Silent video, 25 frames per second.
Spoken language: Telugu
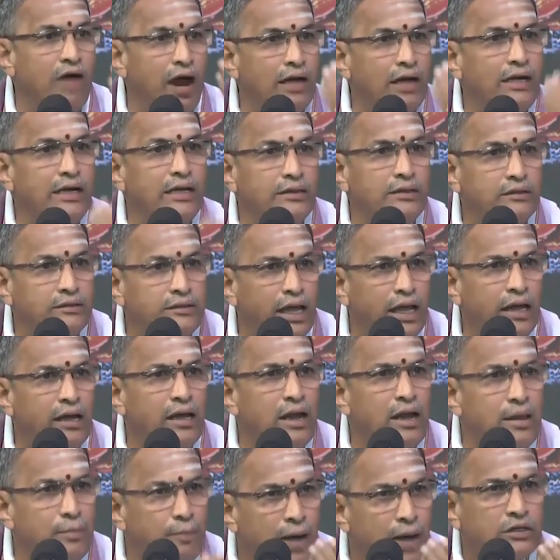
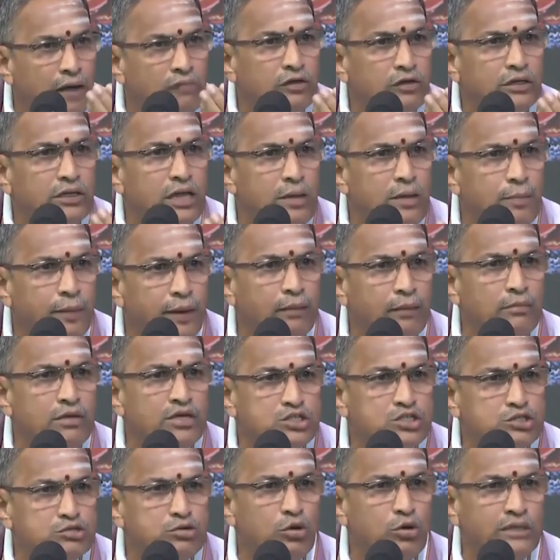వాళ్ళిద్దరినీ పార్వతీ
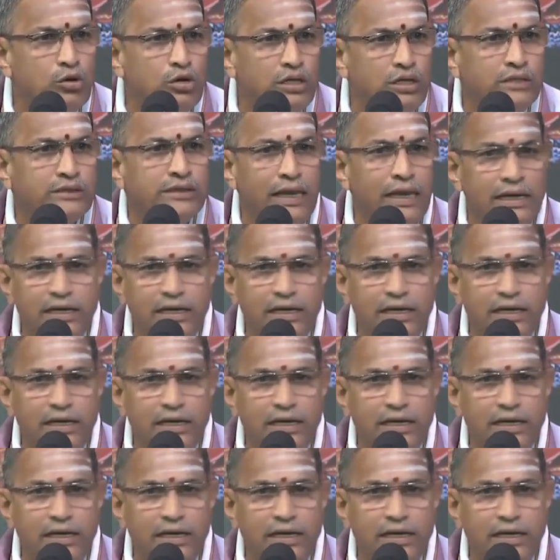పరమేశ్వరుల్ని